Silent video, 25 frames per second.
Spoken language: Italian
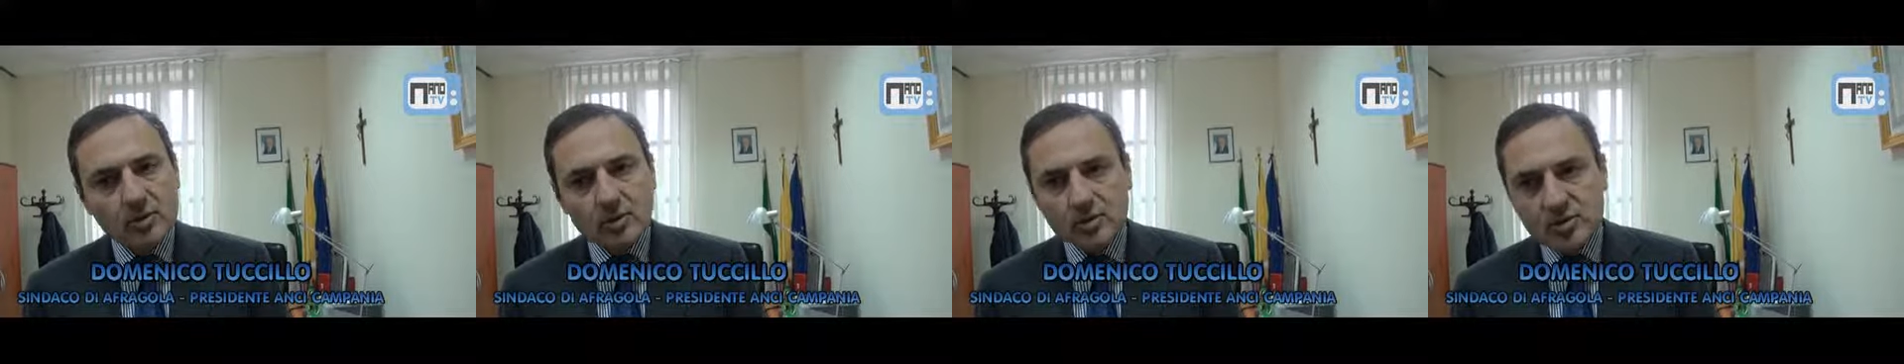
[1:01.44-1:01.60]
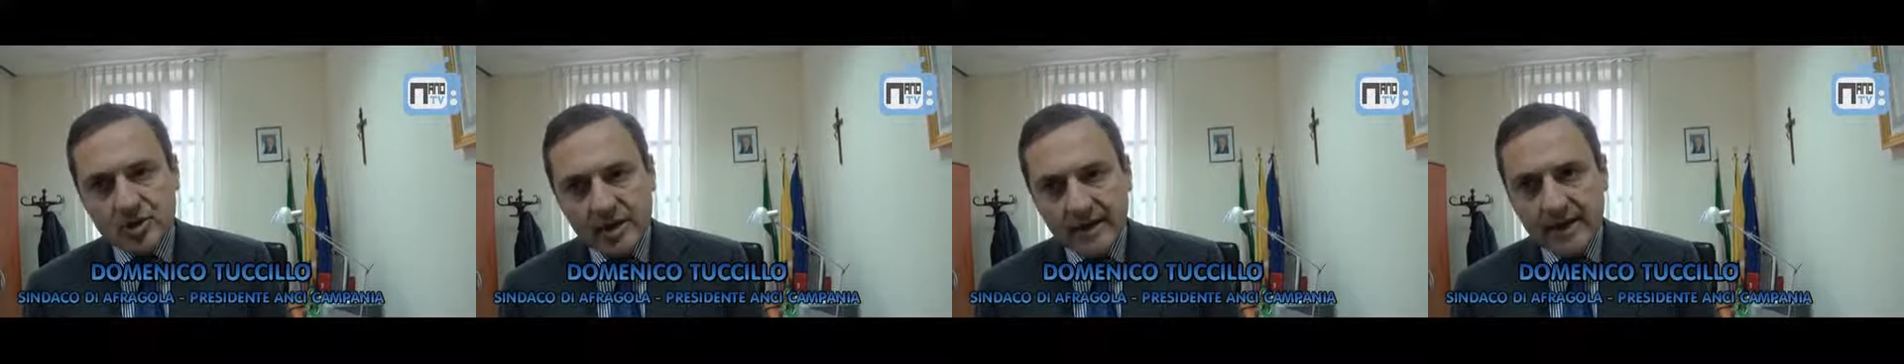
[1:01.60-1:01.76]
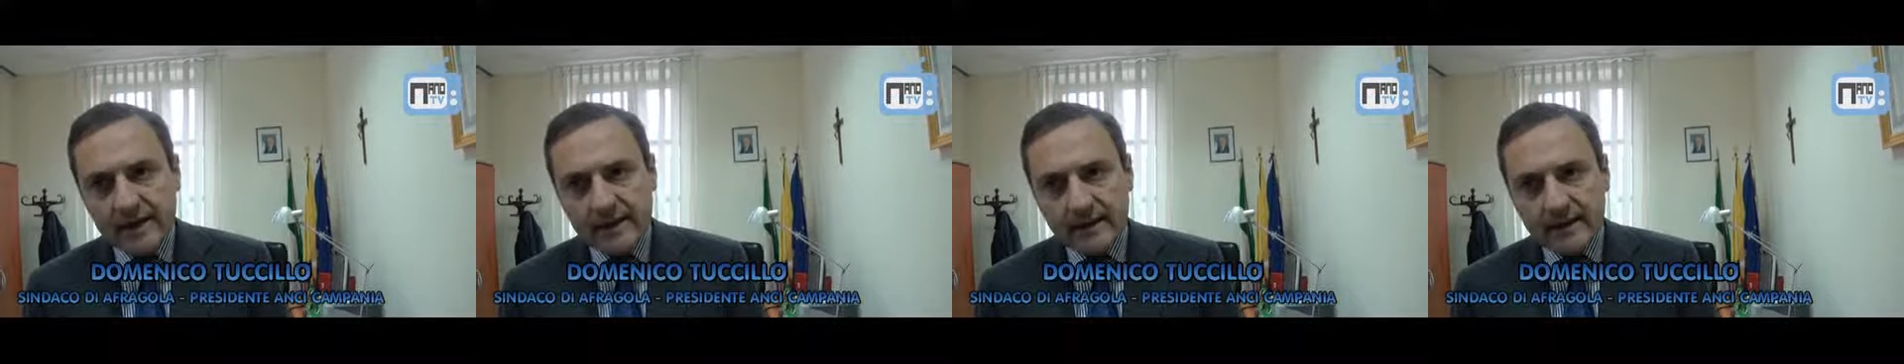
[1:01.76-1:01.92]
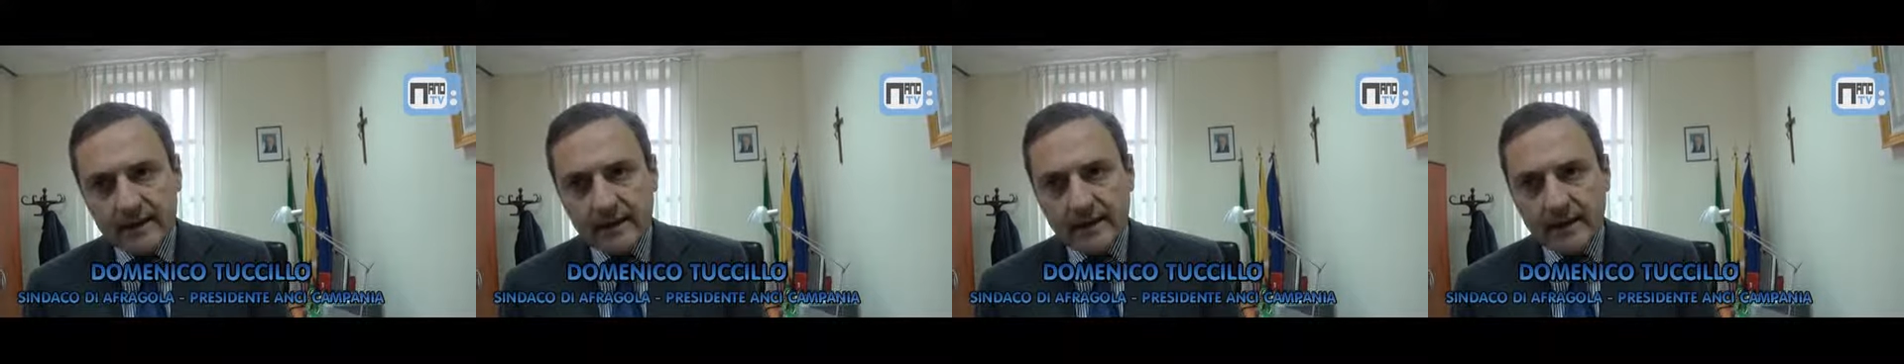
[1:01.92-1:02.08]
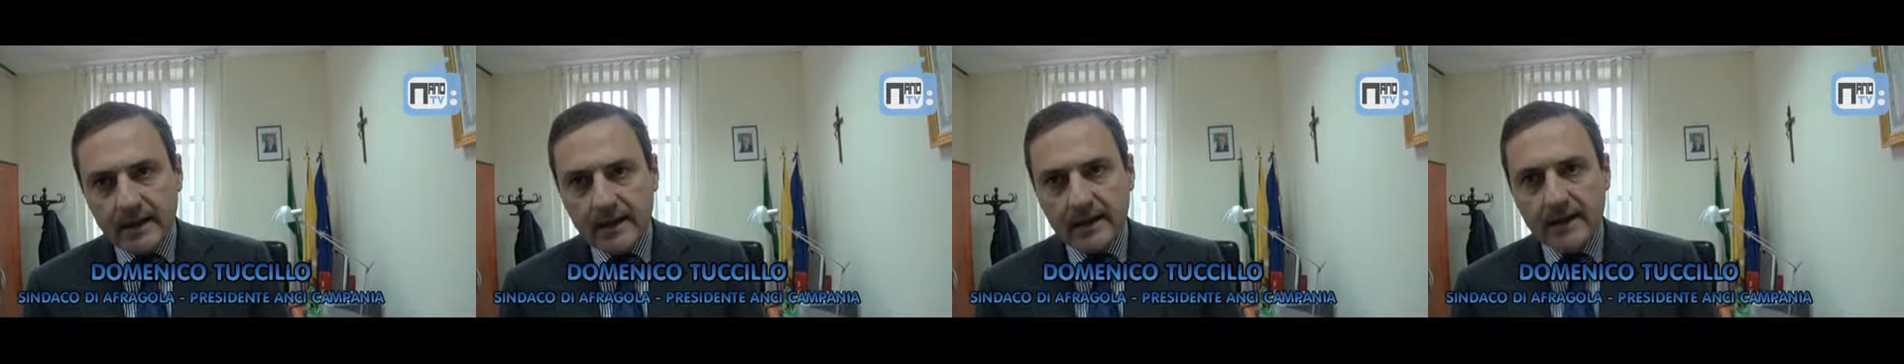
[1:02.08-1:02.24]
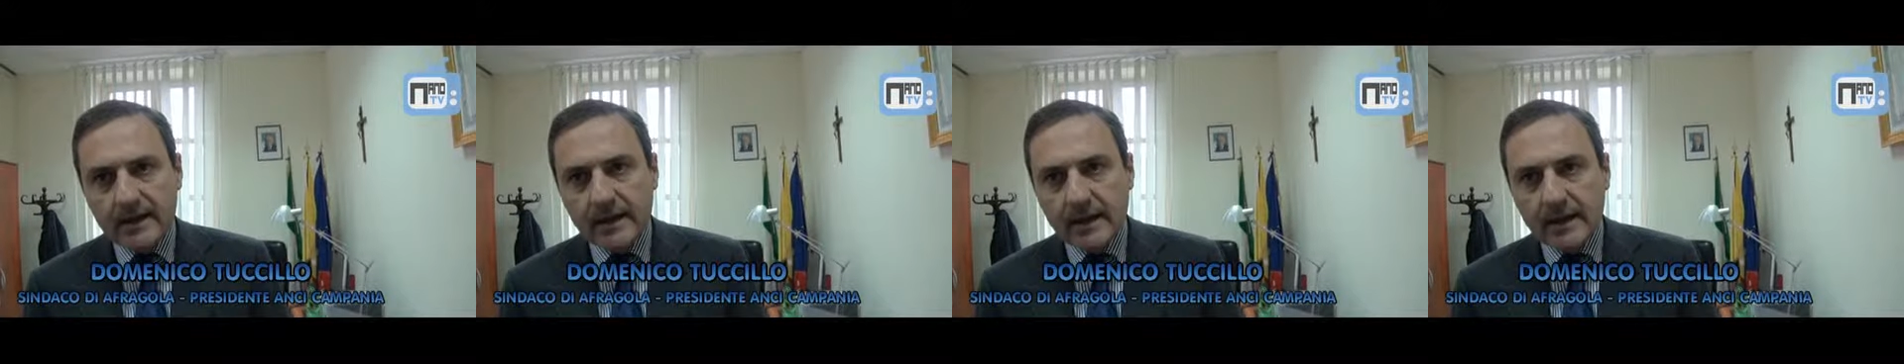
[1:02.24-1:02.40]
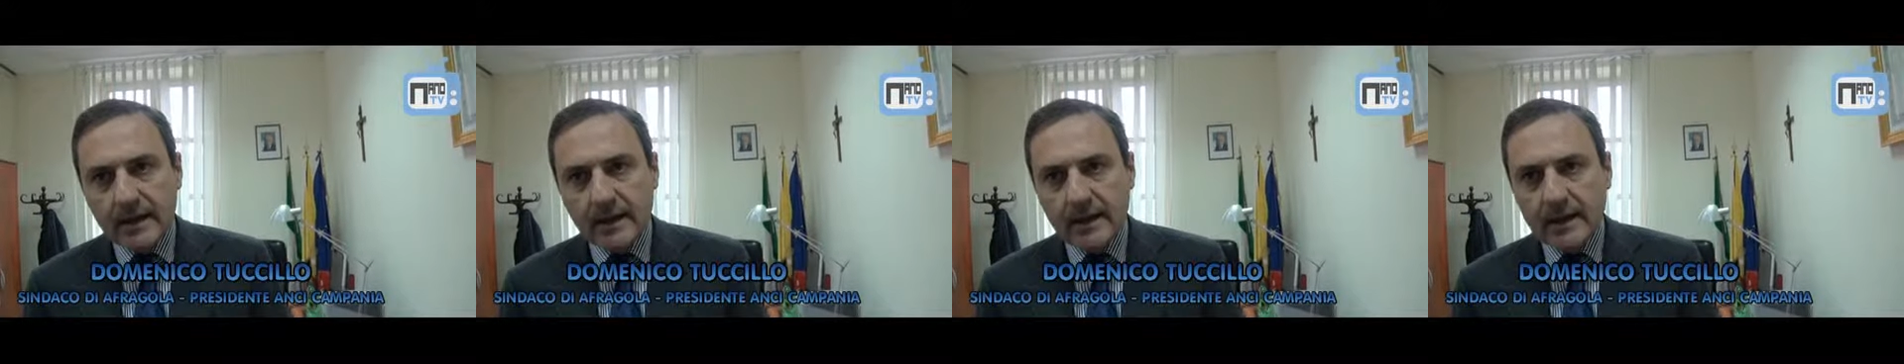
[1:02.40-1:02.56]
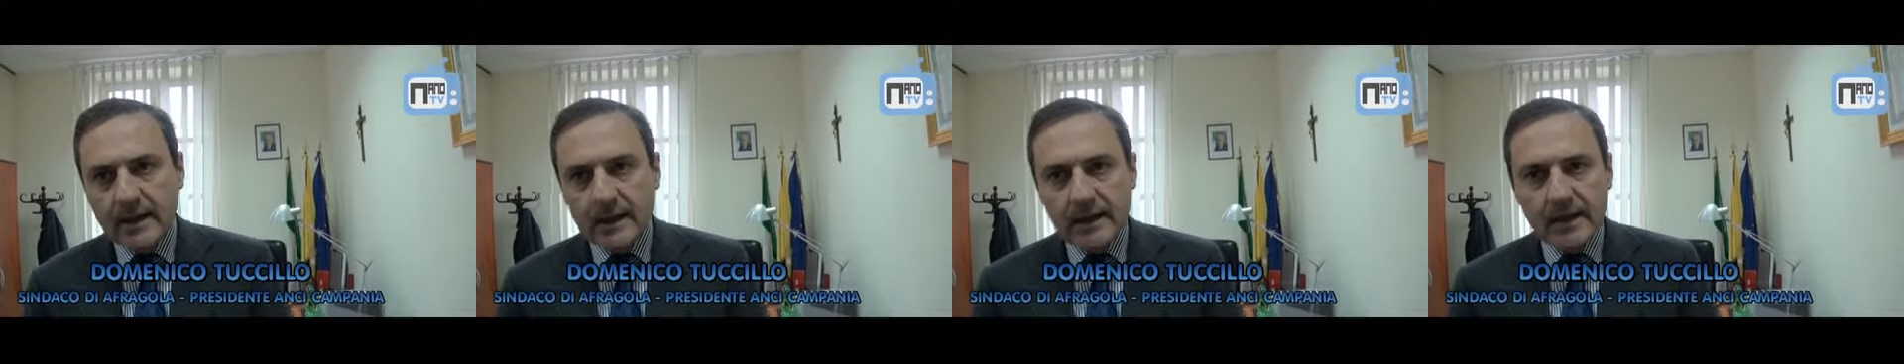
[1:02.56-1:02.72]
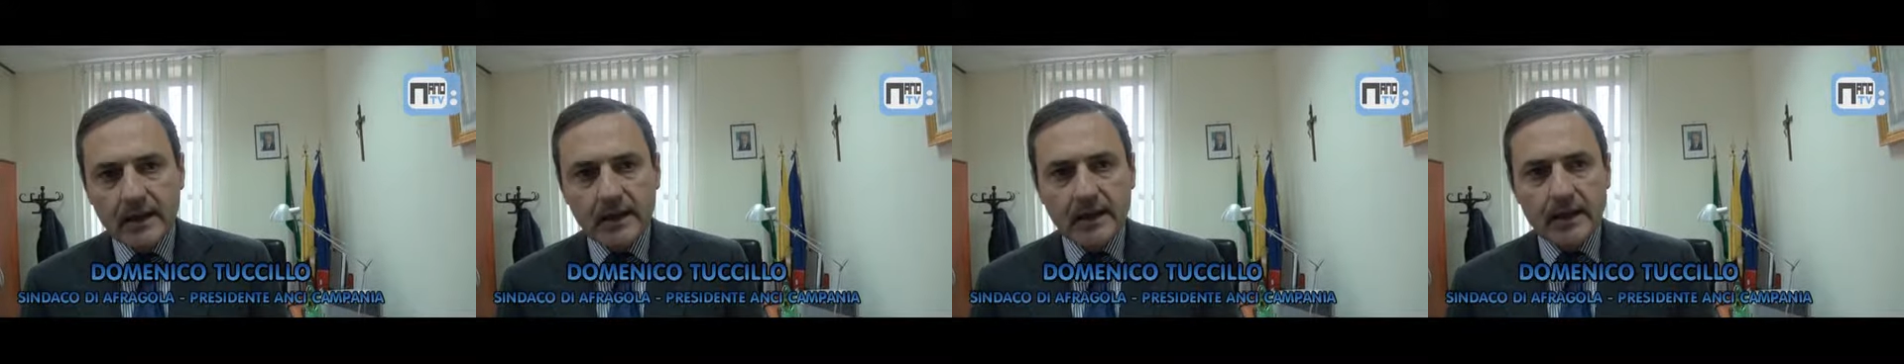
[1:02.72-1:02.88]
procedere
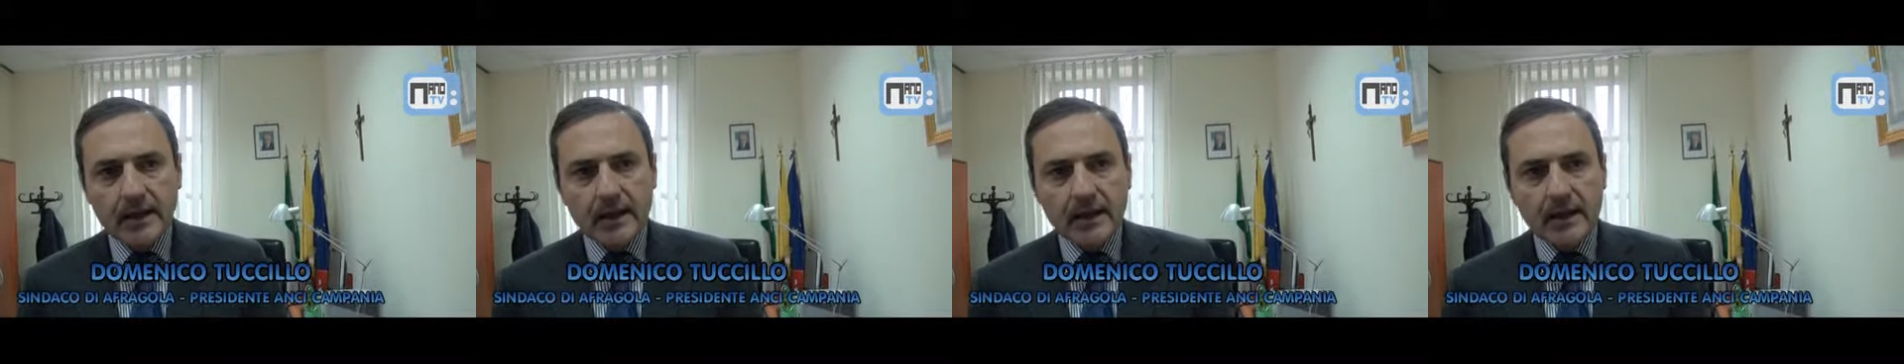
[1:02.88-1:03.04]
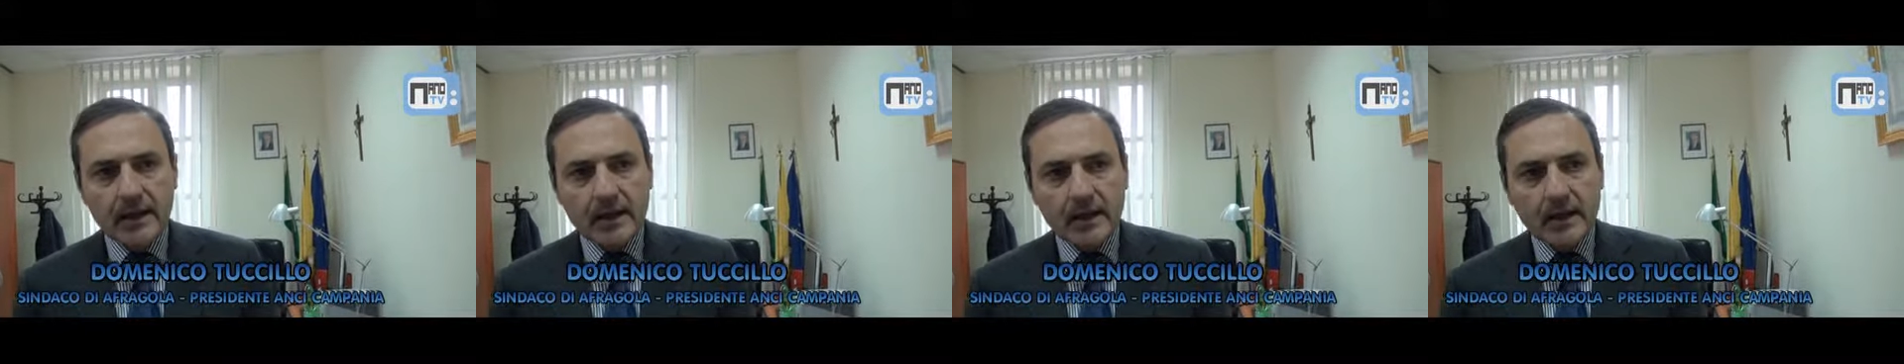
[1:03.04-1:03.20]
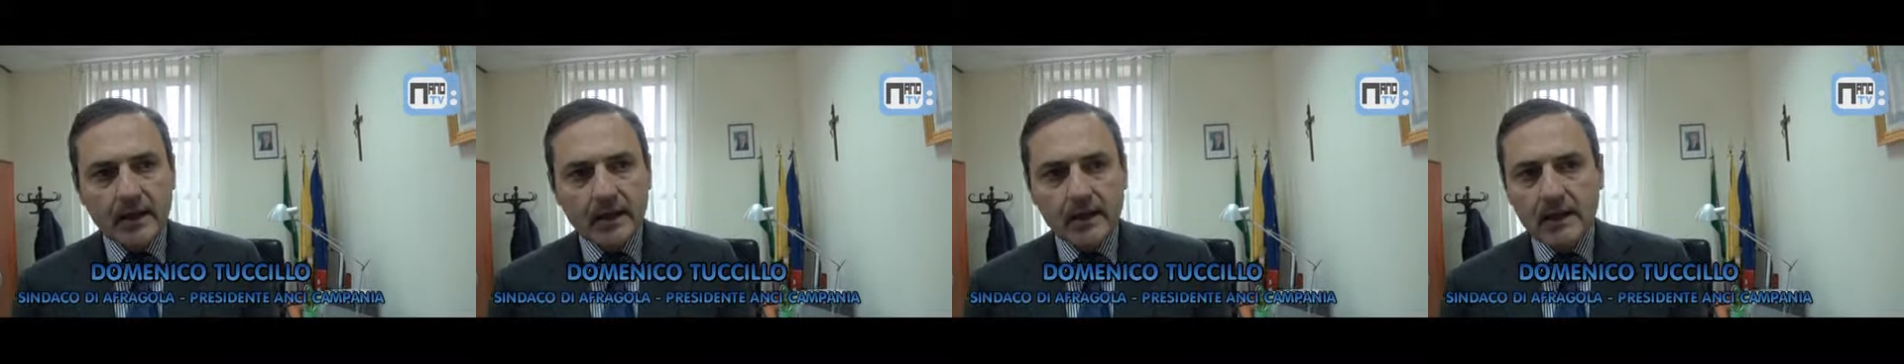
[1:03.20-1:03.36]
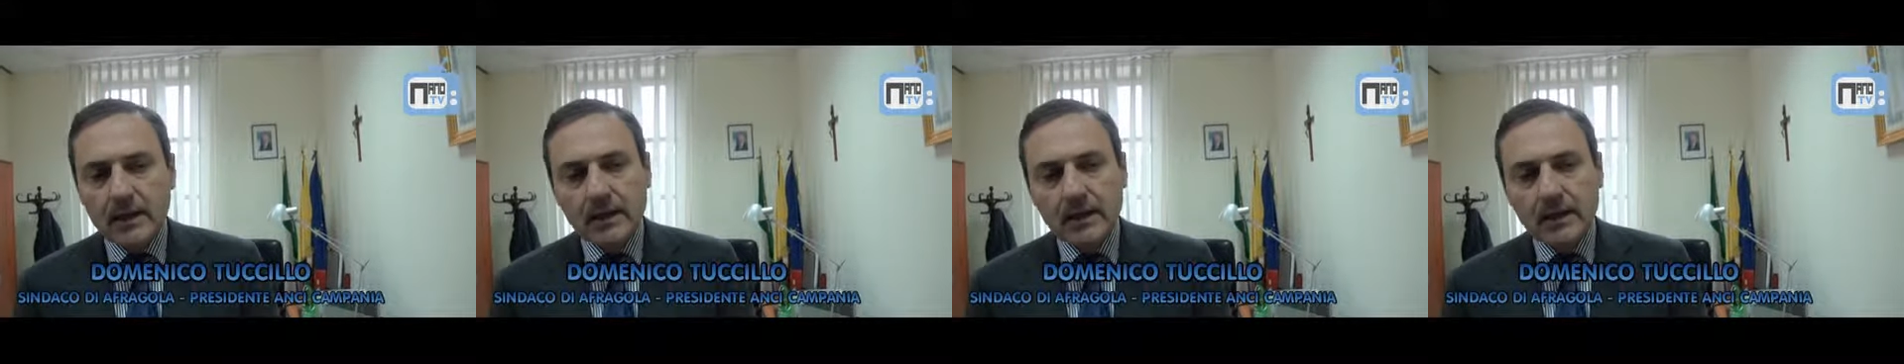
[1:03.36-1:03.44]
nelle,